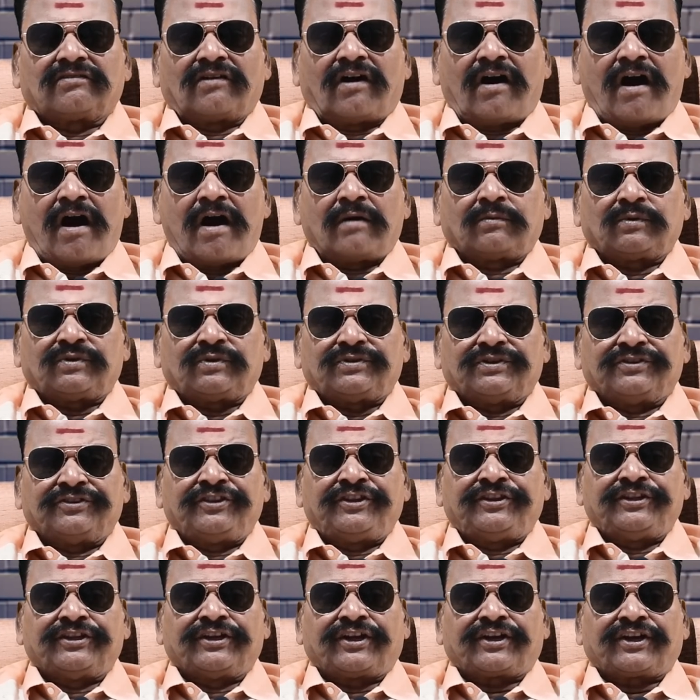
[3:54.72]
நாம்
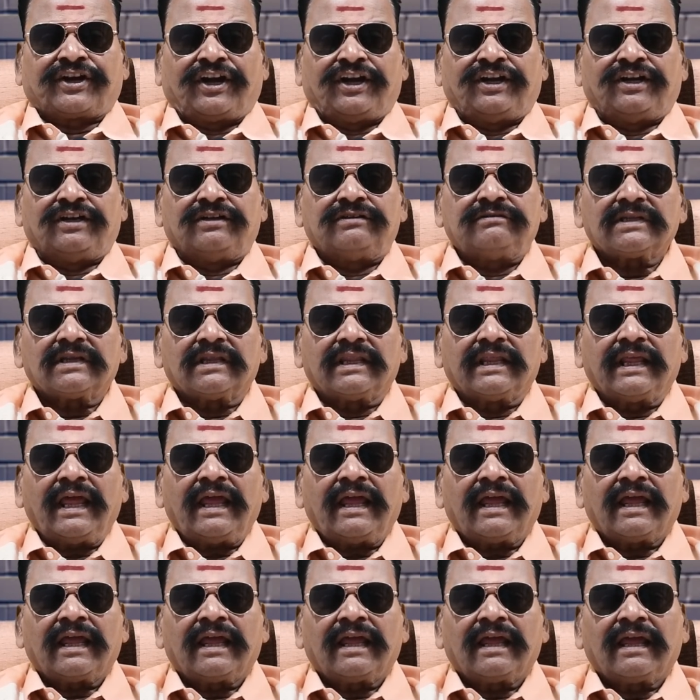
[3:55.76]
இந்தியர்கள் இது
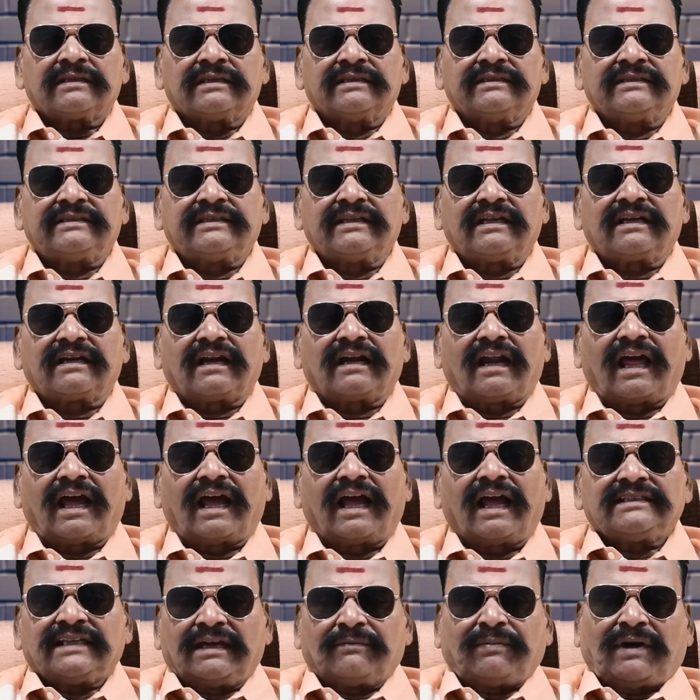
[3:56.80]
இந்தியர்களா
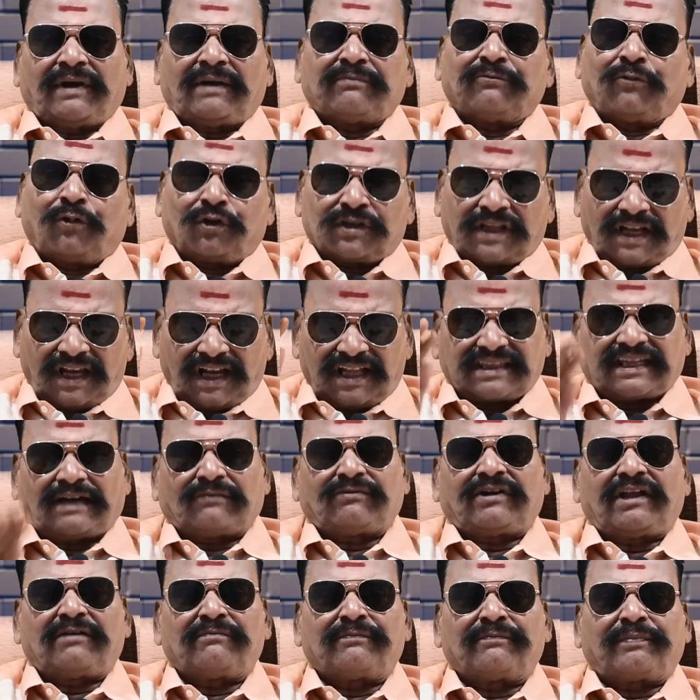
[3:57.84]
ஏப்பா முதல்ல
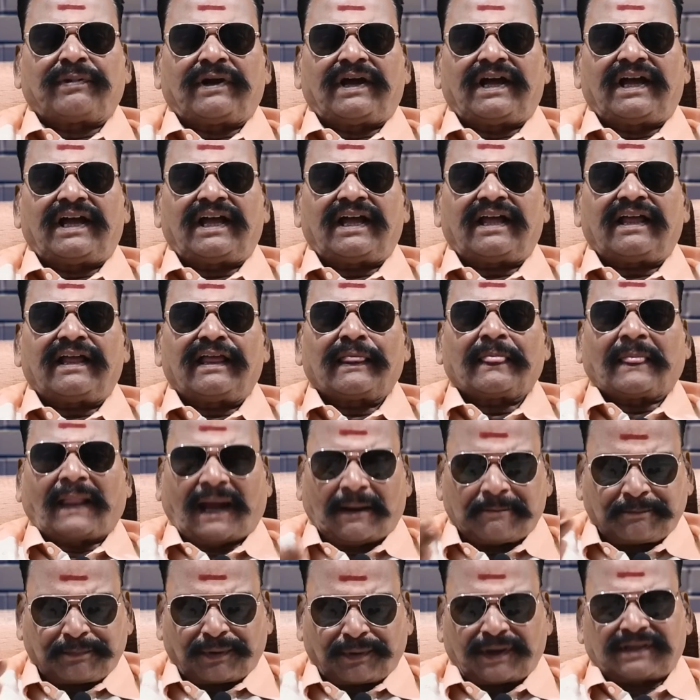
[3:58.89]
தமிழம்பா
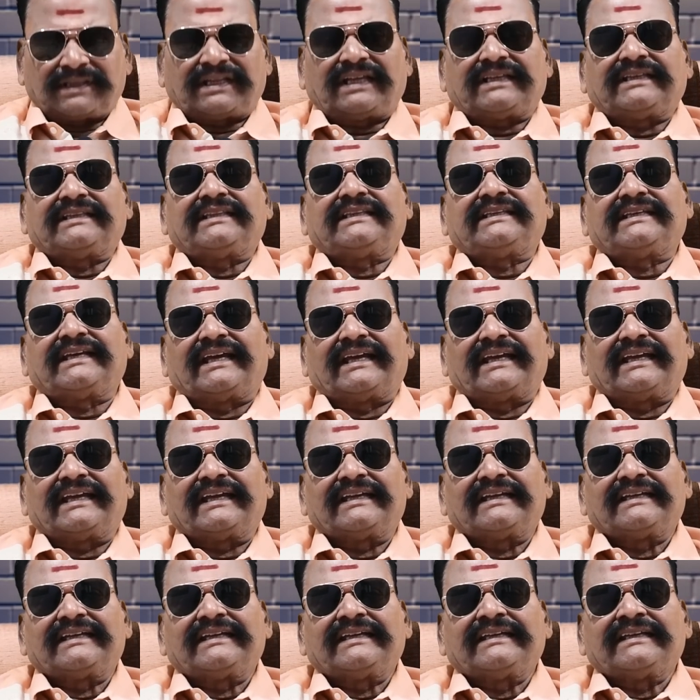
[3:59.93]
அப்புறம் தான் இந்தியன்
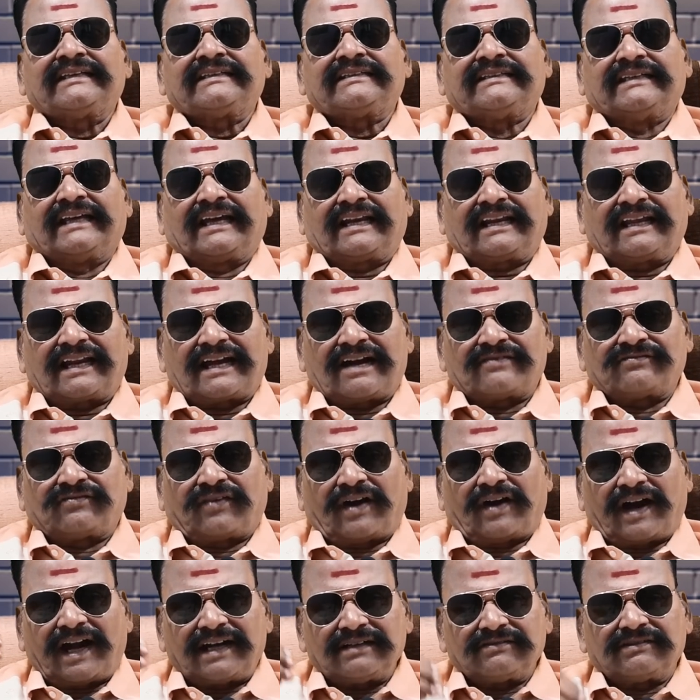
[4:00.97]
ஏன்னா நாம்
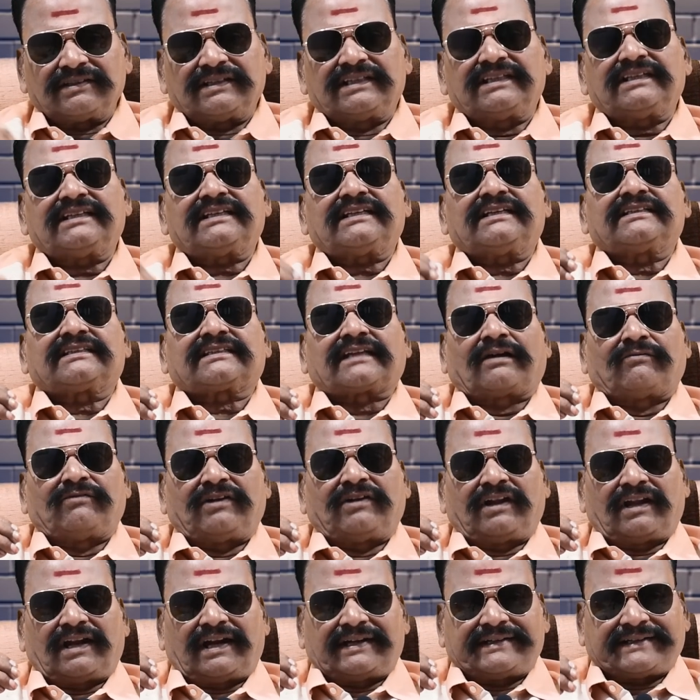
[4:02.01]
வாழ்வது
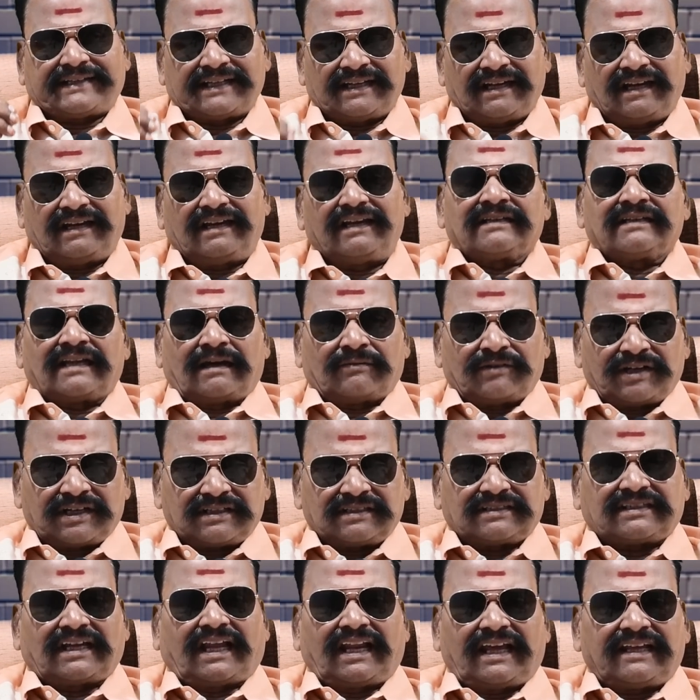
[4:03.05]
தமிழ்நாட்டில் நமக்கு
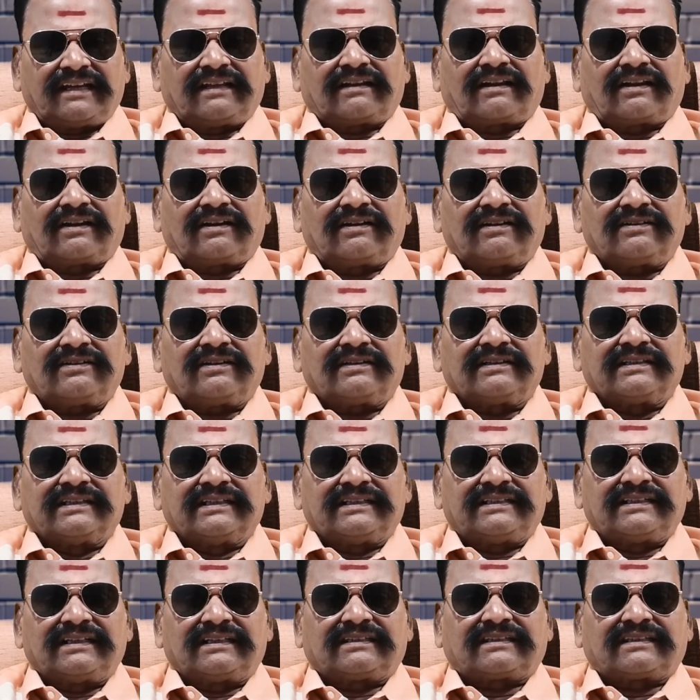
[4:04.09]
தலைநகரம் இந்திய